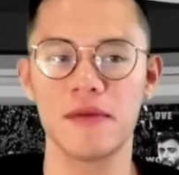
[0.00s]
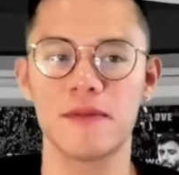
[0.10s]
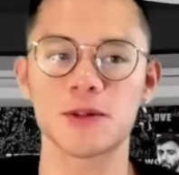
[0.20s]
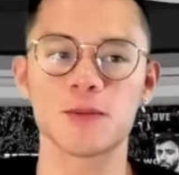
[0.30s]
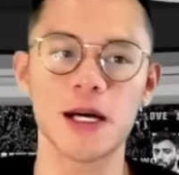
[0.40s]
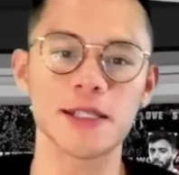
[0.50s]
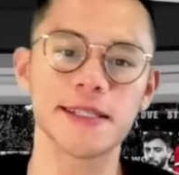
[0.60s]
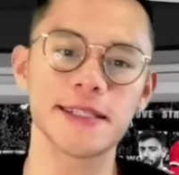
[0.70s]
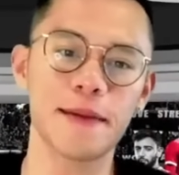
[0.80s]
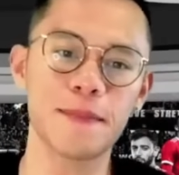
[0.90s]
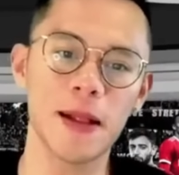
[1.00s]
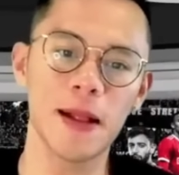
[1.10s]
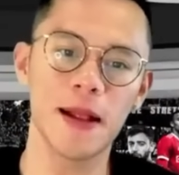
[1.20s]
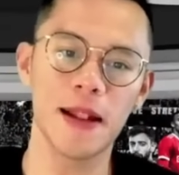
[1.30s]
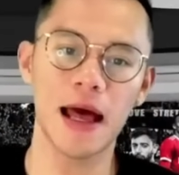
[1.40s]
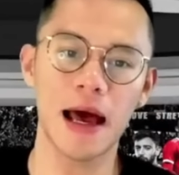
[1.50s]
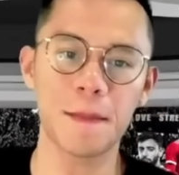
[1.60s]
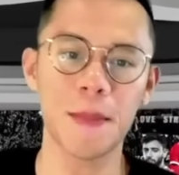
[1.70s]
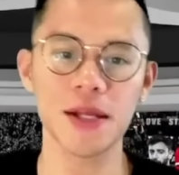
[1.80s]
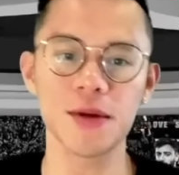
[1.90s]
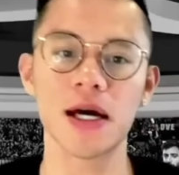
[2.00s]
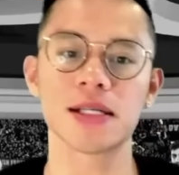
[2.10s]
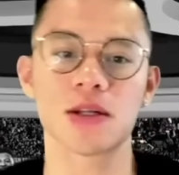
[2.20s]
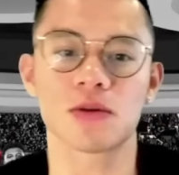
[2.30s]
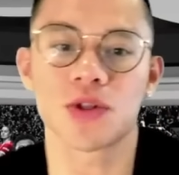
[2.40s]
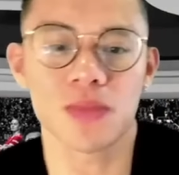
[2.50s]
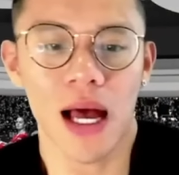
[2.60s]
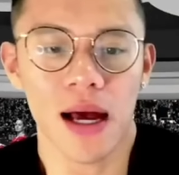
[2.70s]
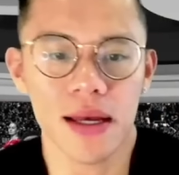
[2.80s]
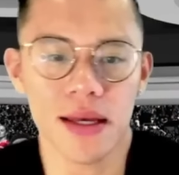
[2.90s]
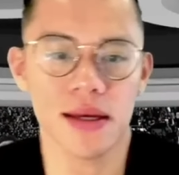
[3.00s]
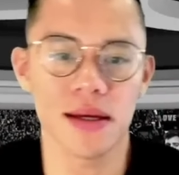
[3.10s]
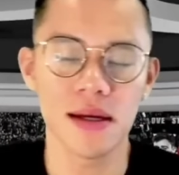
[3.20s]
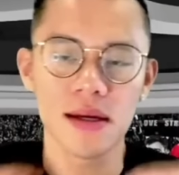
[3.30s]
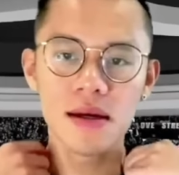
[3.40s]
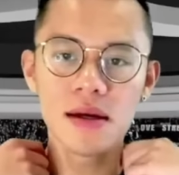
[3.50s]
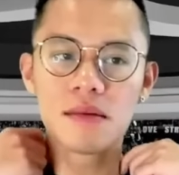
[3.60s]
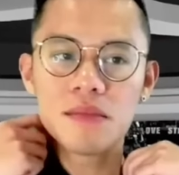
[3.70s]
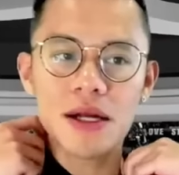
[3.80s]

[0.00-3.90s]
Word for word: Và chúng ta sẽ xem là Man United của chúng ta ấy, Man